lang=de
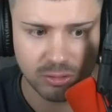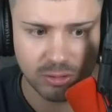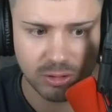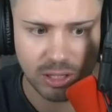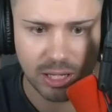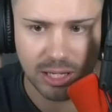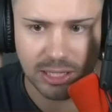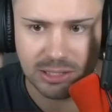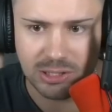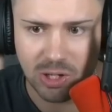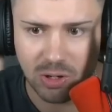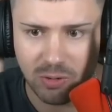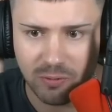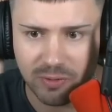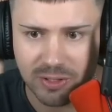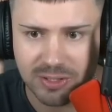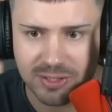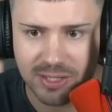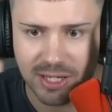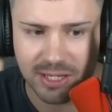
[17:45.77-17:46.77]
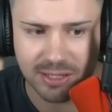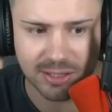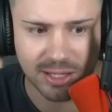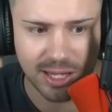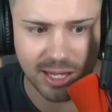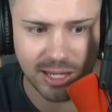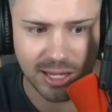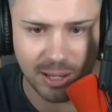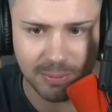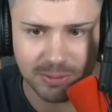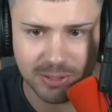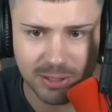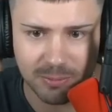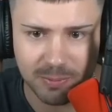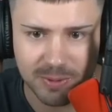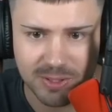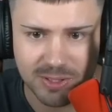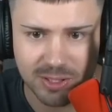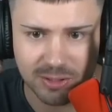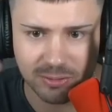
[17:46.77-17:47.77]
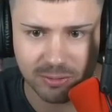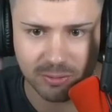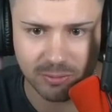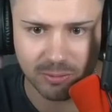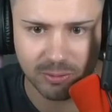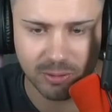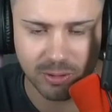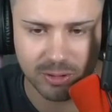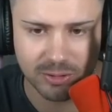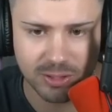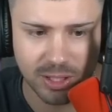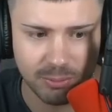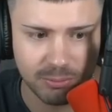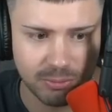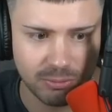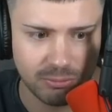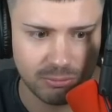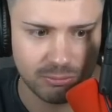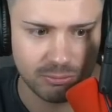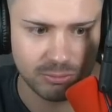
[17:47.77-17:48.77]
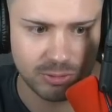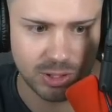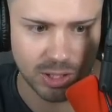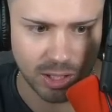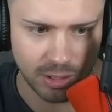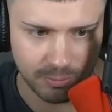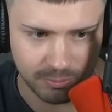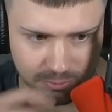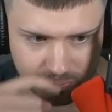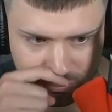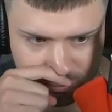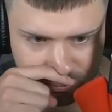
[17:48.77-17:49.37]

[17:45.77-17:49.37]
Ey, yo, was geht, ey, habt ihr ein bisschen, äh, die haben, die haben,